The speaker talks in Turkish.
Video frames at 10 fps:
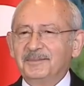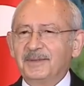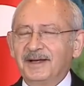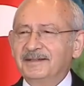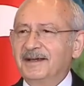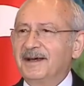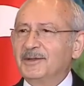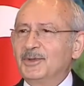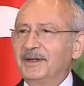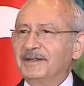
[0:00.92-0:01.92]
Ben
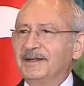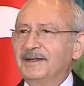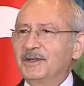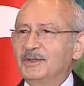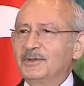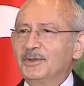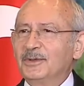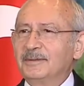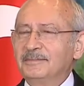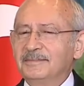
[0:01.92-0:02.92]
Erdoğan'ı
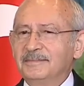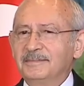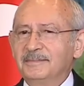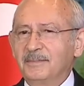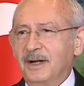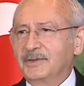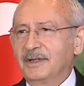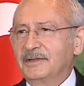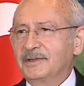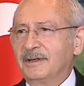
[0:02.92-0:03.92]
eleştiriyorum,
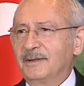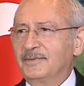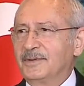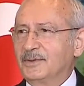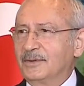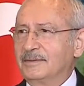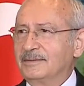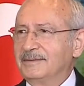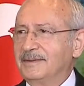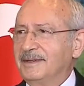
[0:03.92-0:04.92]
Bahçeli cevap veriyor.
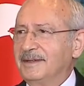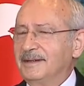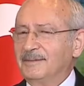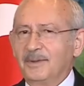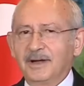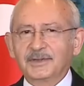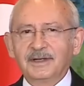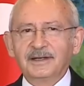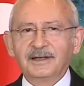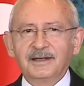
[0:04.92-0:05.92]

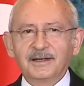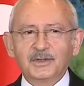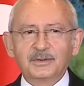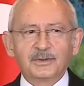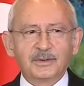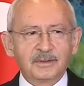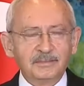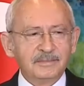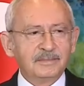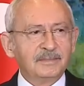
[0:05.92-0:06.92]
Bahçeli'yi eleştiriyorum,
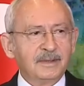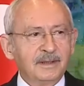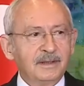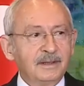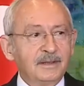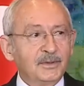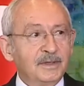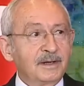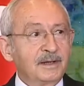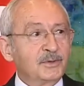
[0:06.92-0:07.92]

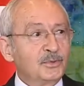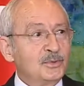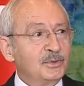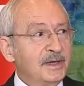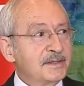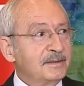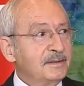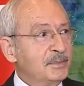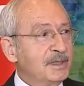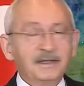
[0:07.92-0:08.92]
yeraltı
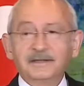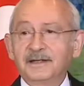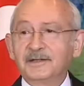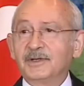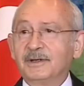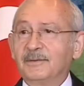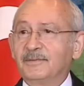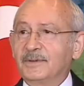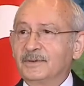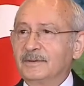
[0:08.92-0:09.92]
dünyasının bir lideri cevap
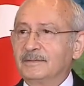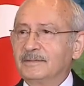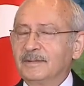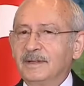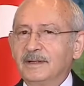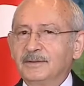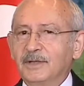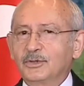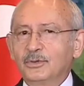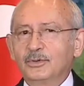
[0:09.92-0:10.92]
veriyor.
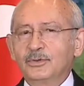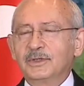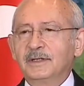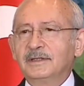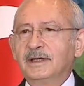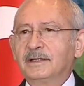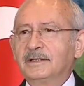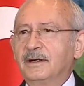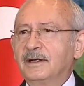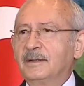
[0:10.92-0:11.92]
Ya şu Türkiye'nin
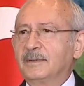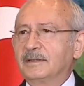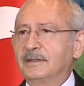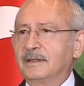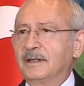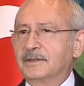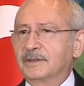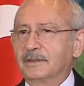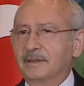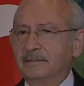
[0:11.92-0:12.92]
geldiği hale bakın Allah aşkına.